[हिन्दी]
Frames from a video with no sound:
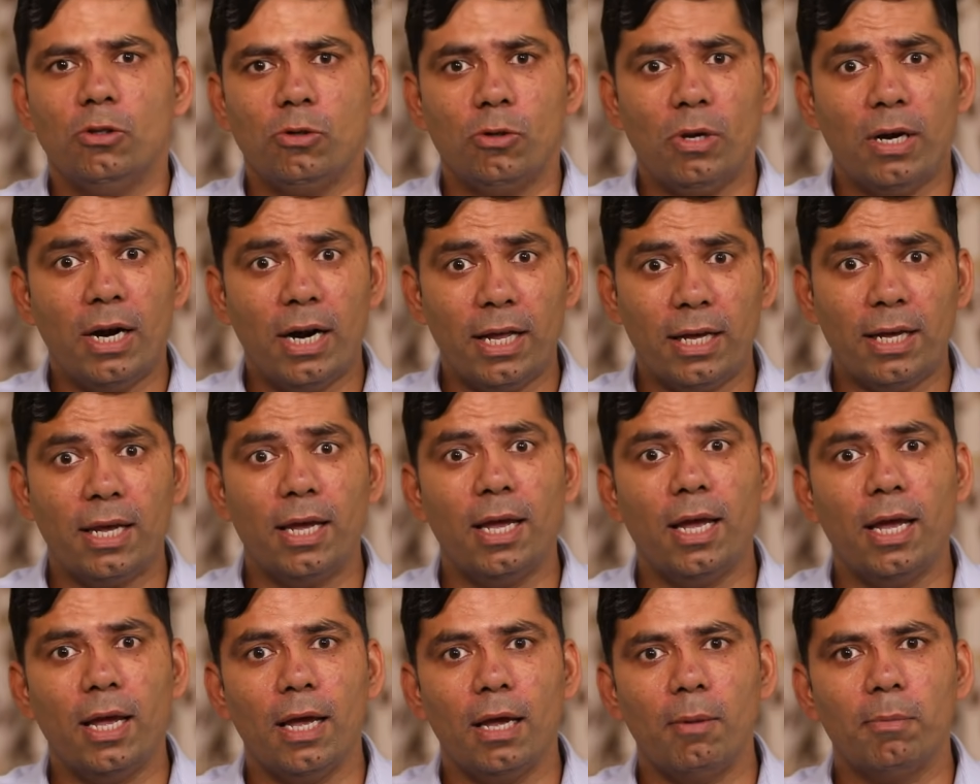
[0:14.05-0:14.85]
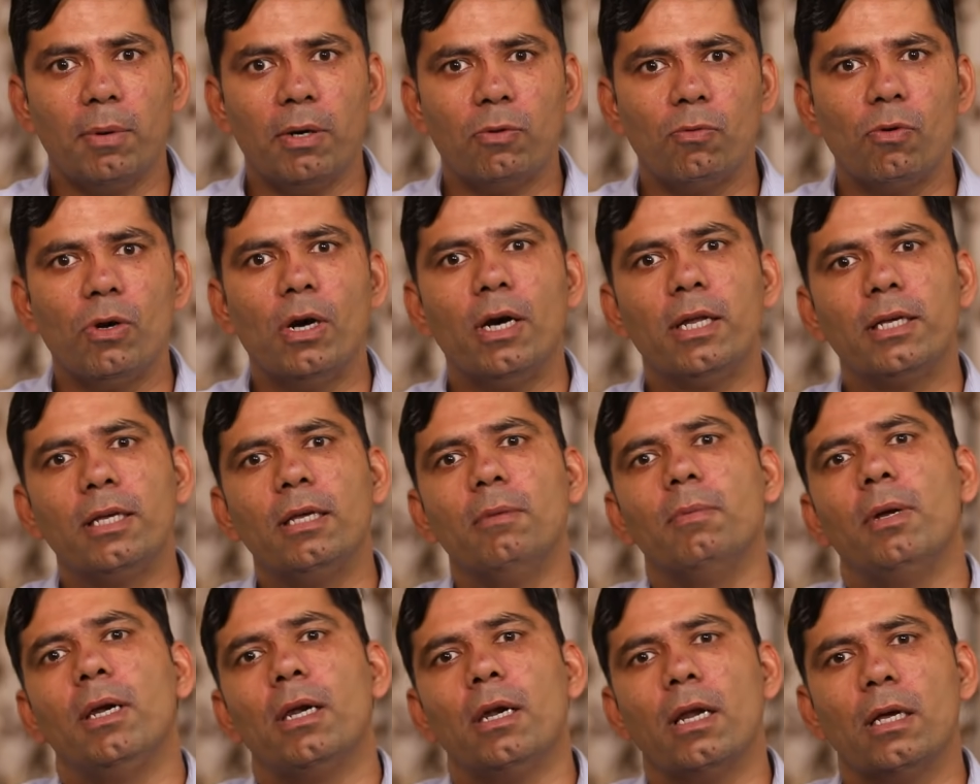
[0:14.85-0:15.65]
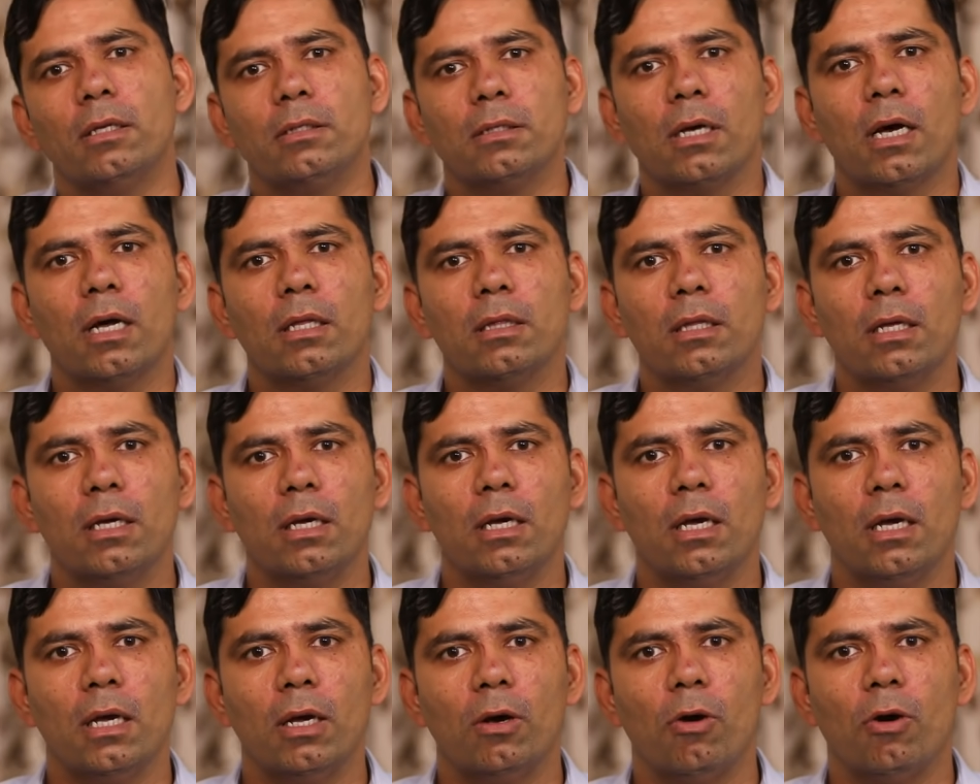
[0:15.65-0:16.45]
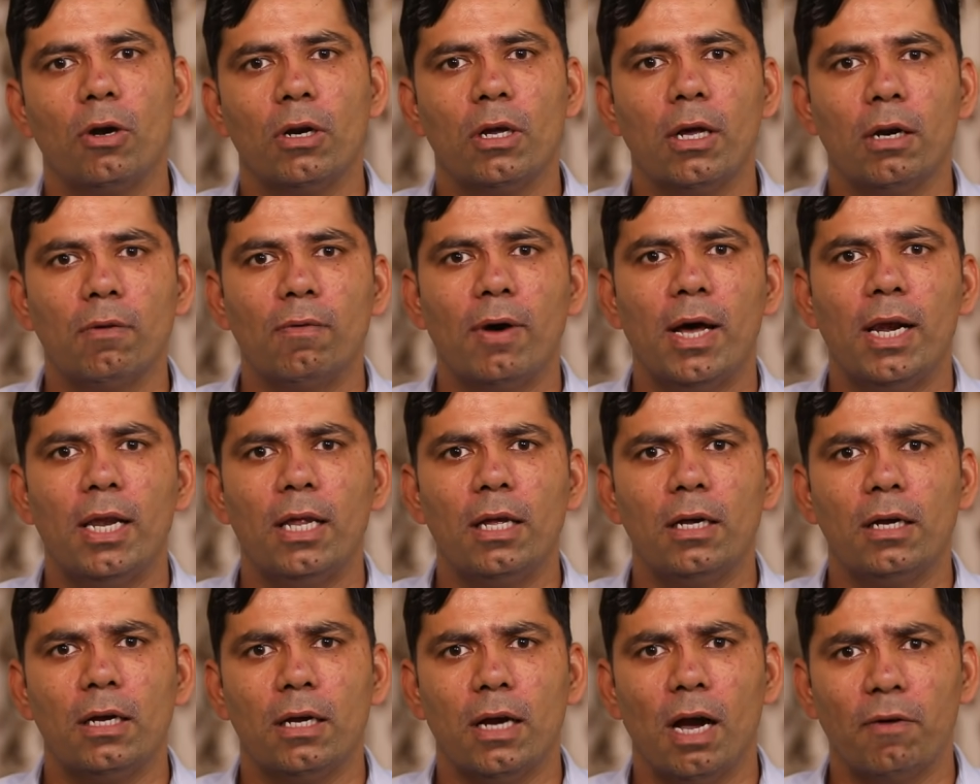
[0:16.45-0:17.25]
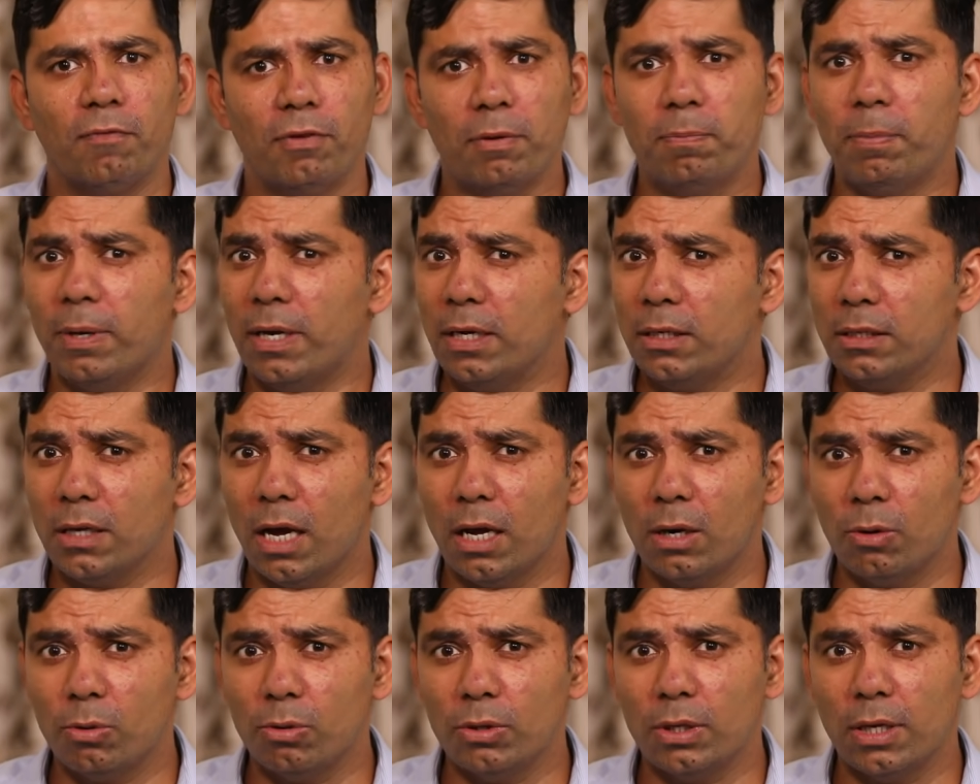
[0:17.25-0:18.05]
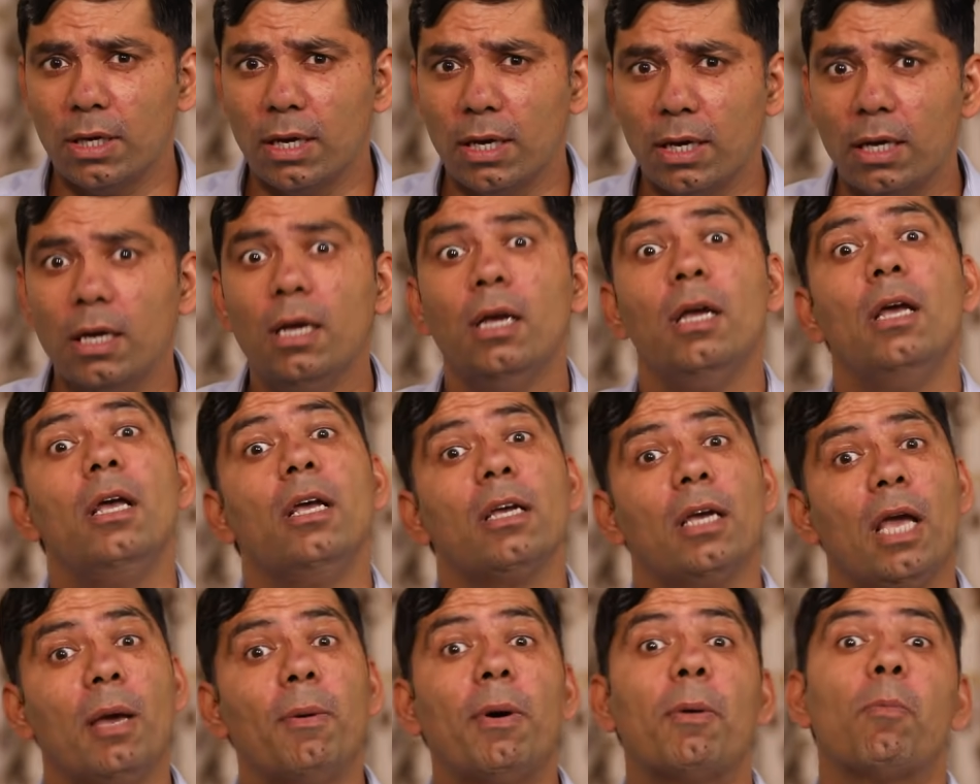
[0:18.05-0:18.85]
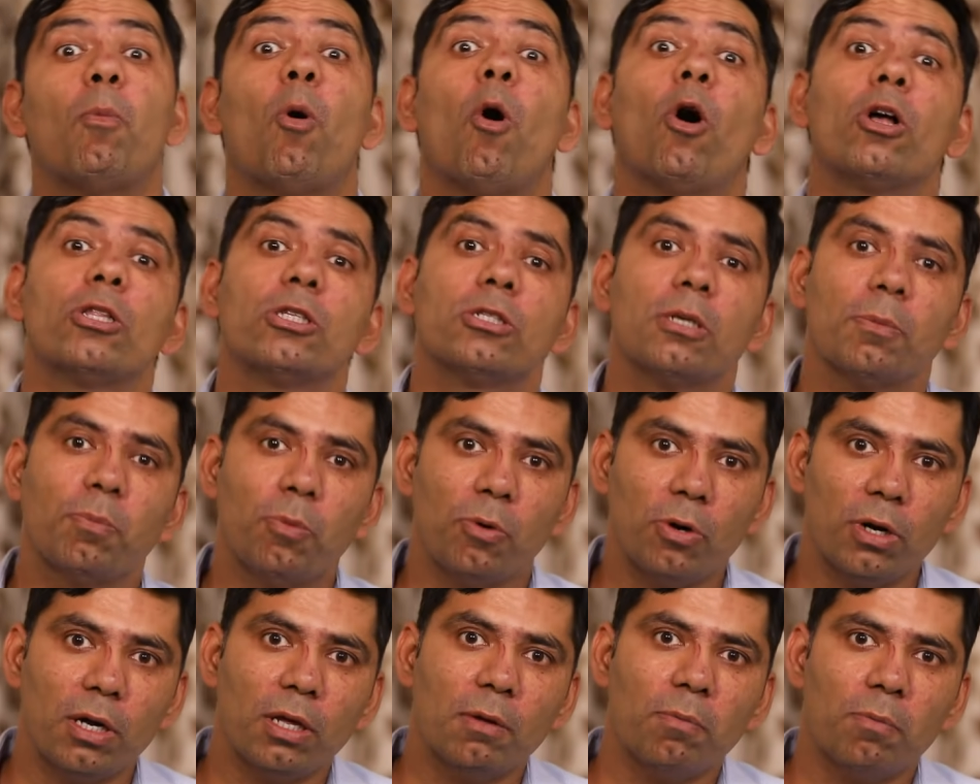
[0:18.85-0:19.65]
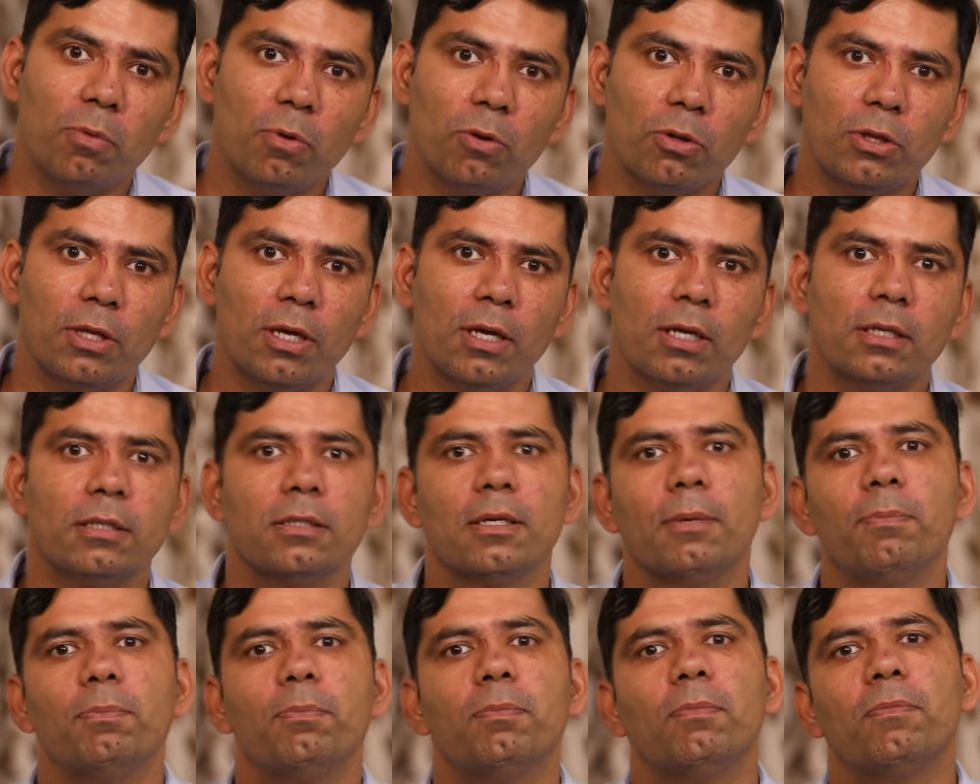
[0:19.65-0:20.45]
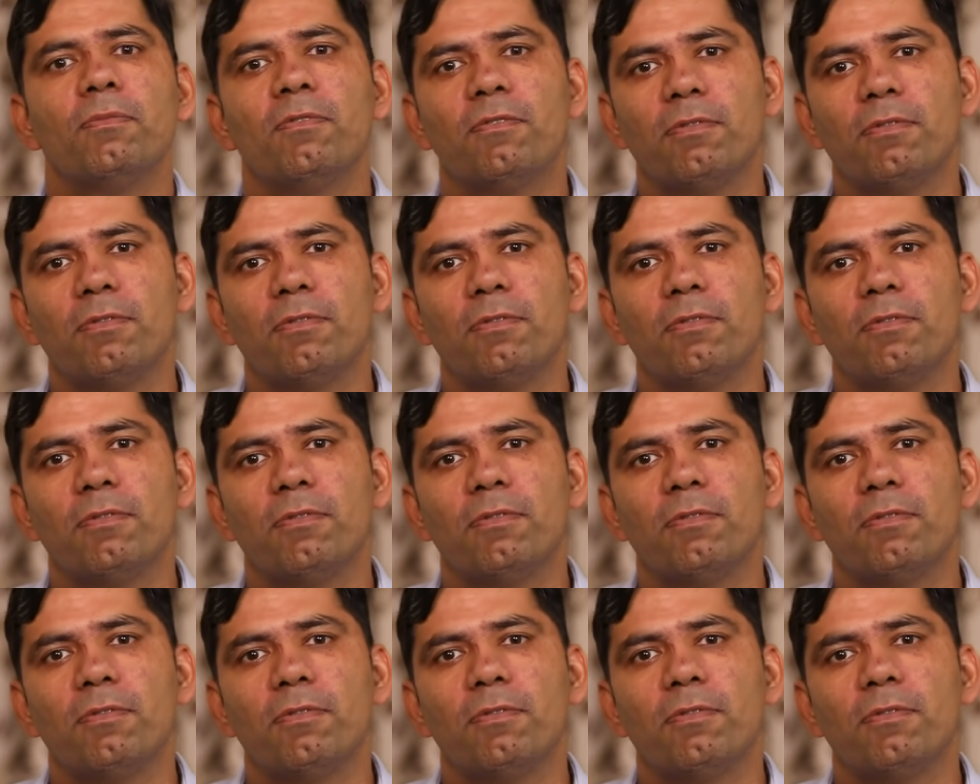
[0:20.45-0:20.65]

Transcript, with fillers: जो लड़के हैं बट वो लड़की बनना चाहते हैं और घर वाले काफ़ी परेशान होते हैं कई बार बहुत सपोर्टिव भी होते हैं सब